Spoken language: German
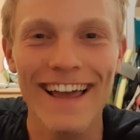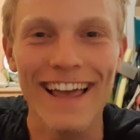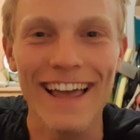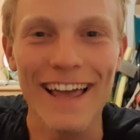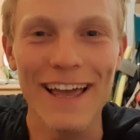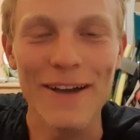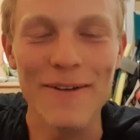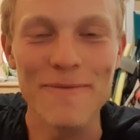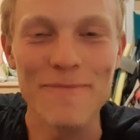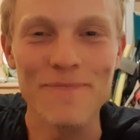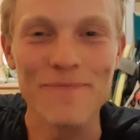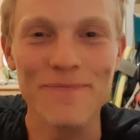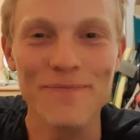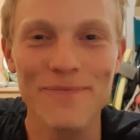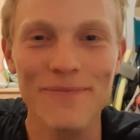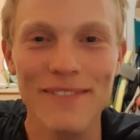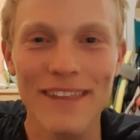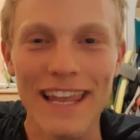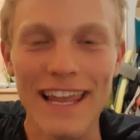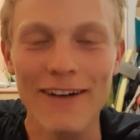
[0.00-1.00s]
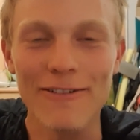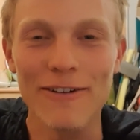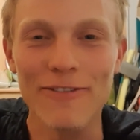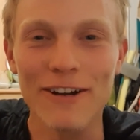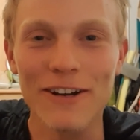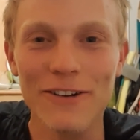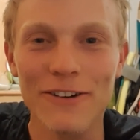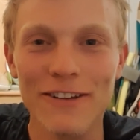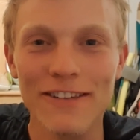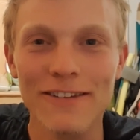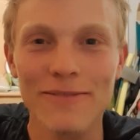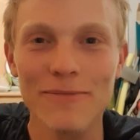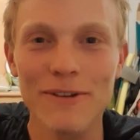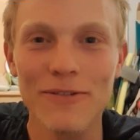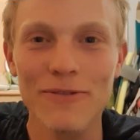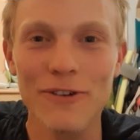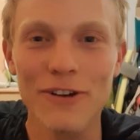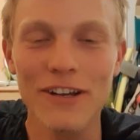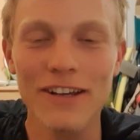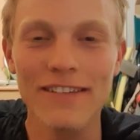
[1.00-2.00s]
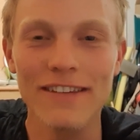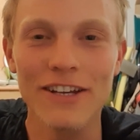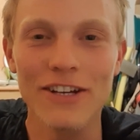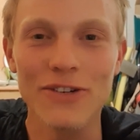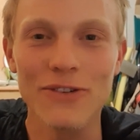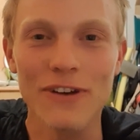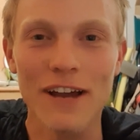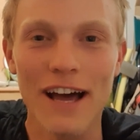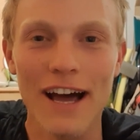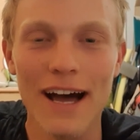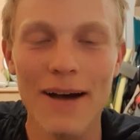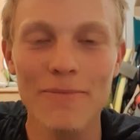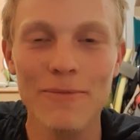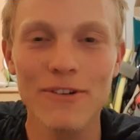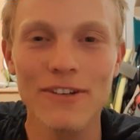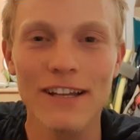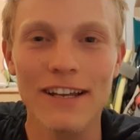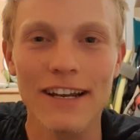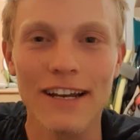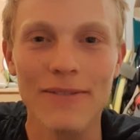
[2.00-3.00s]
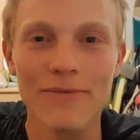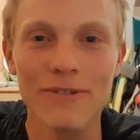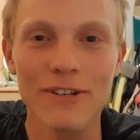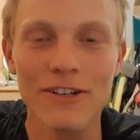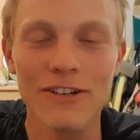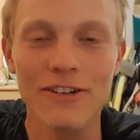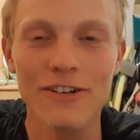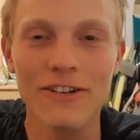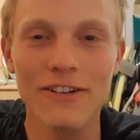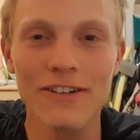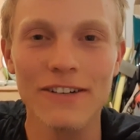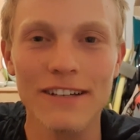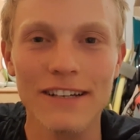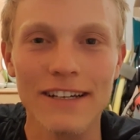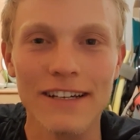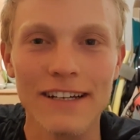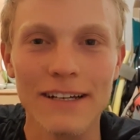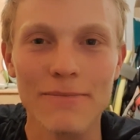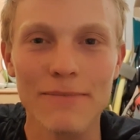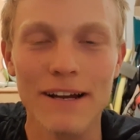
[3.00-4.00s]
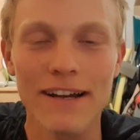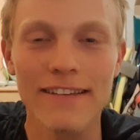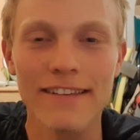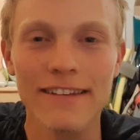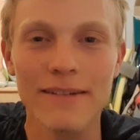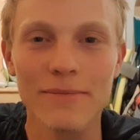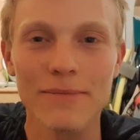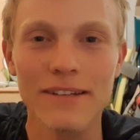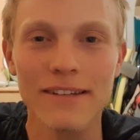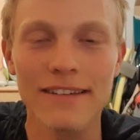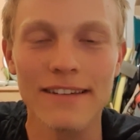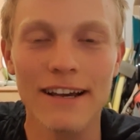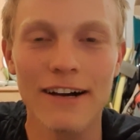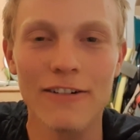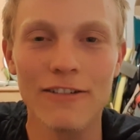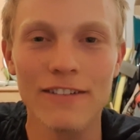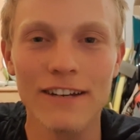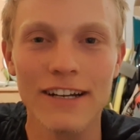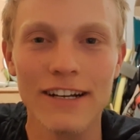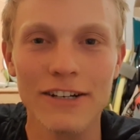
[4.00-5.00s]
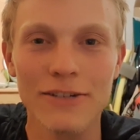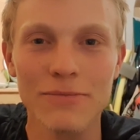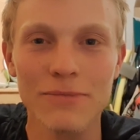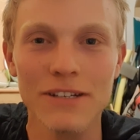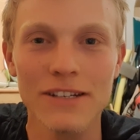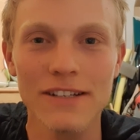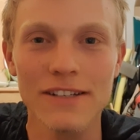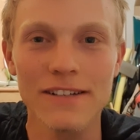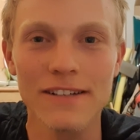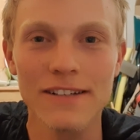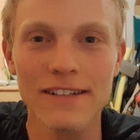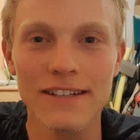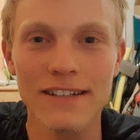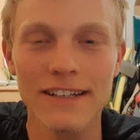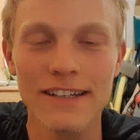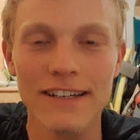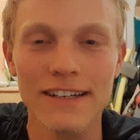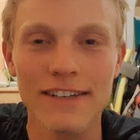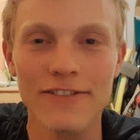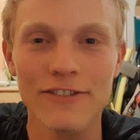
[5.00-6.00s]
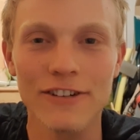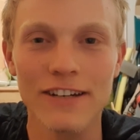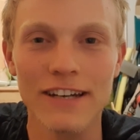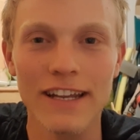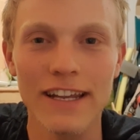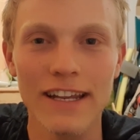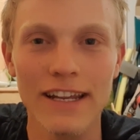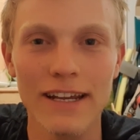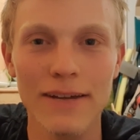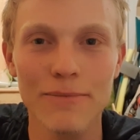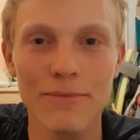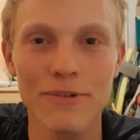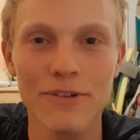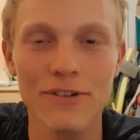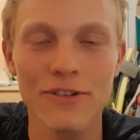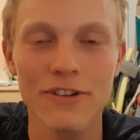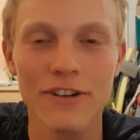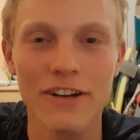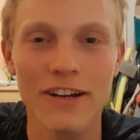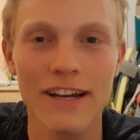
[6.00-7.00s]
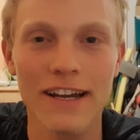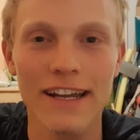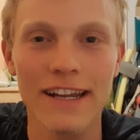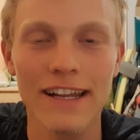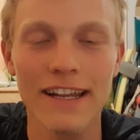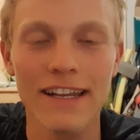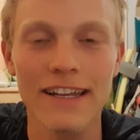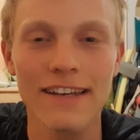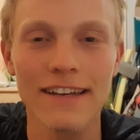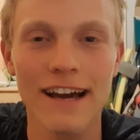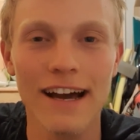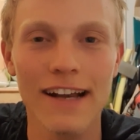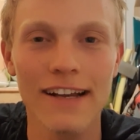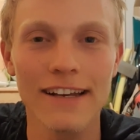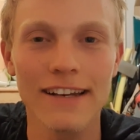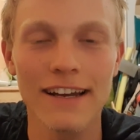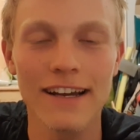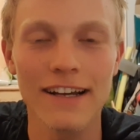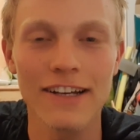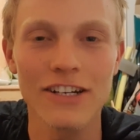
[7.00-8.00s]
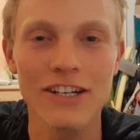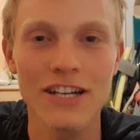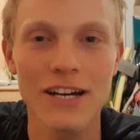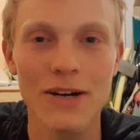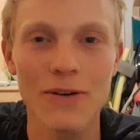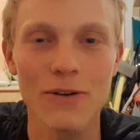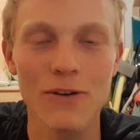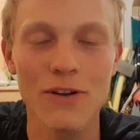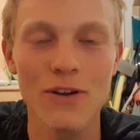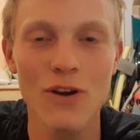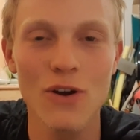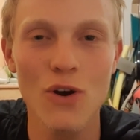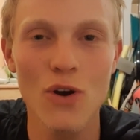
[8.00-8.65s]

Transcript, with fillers: ähm, nee, aber war trotzdem ein wirklich sehr schöner Abend und dann haben wir noch äh, gemeinsam das Auftaktspiel äh, von der EM Türkei gegen Italien angeschaut.